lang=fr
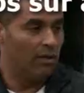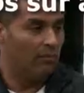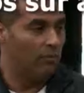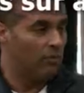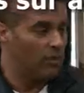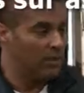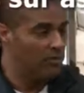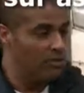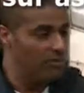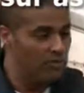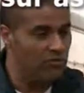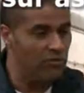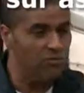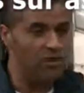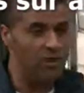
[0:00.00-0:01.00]
Bon, Clément, tu
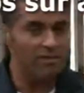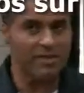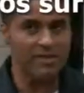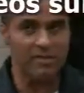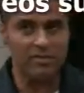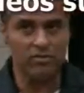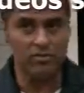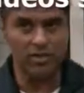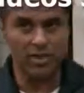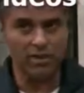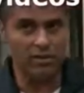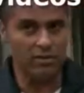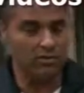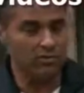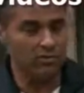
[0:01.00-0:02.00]
veux bien passer toute la
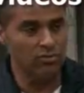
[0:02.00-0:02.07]
colonne